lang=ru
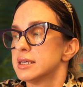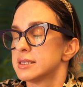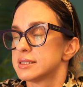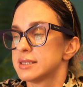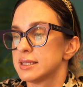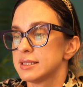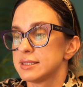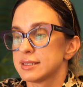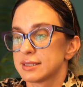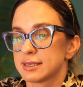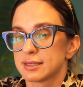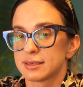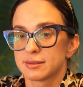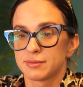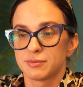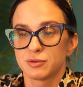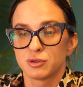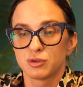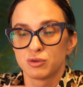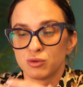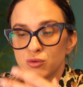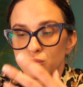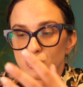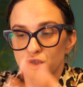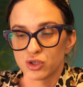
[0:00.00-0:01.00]
знаете, как
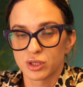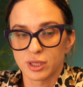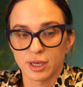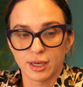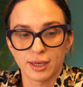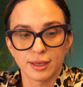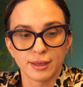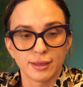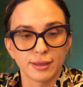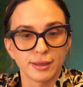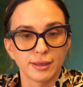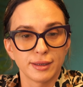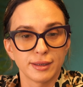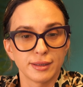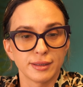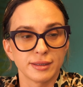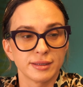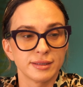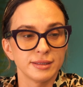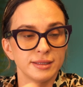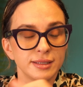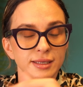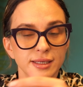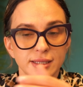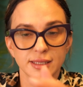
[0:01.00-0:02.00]
вот нужно э,
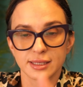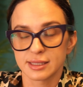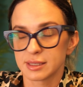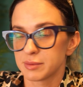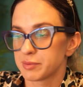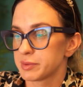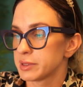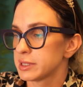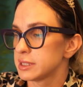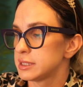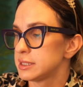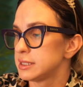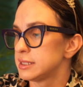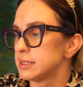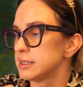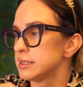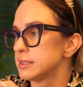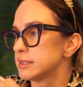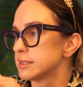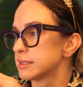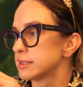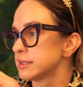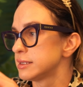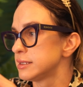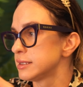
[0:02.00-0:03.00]
где-то
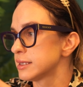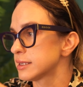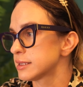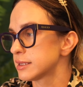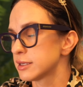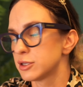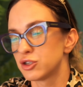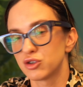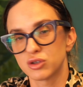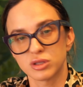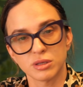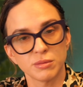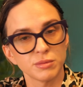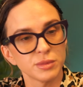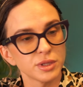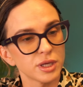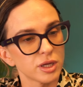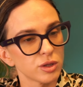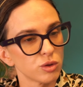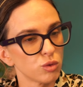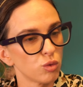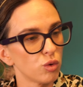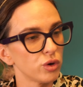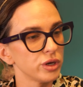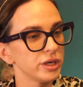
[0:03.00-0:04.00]
заплатить, где-то еще там
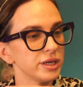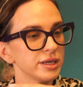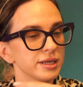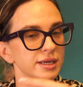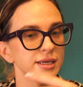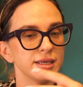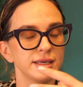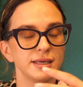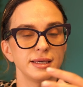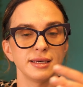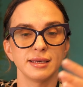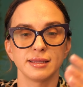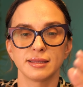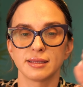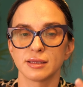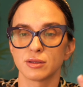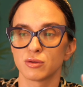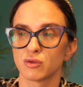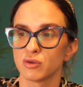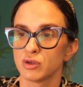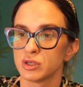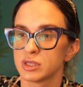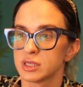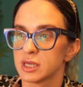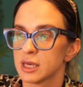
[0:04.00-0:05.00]
налоги какие-то,
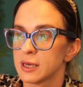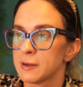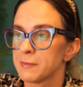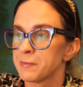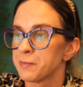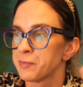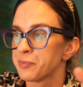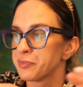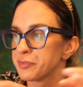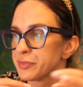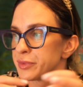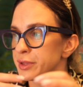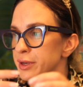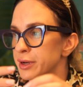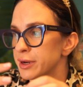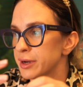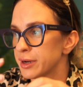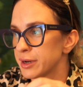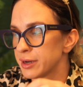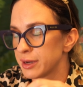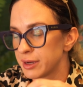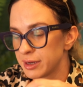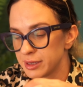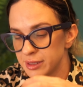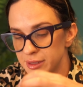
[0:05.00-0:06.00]
то есть
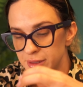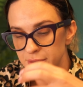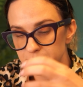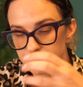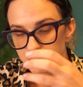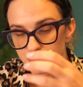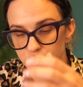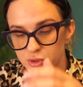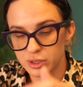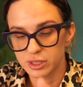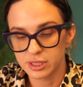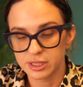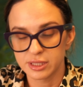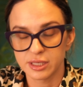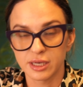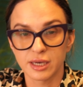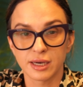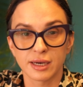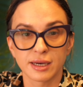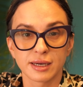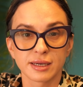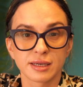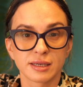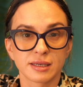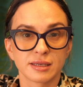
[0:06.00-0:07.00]
и
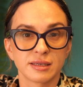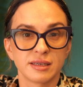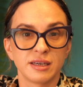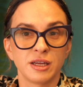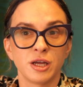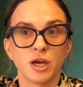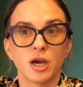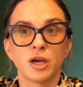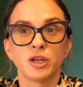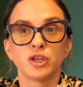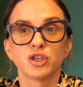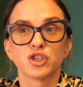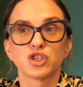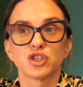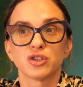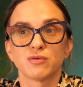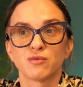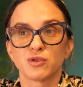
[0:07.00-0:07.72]
будете реш...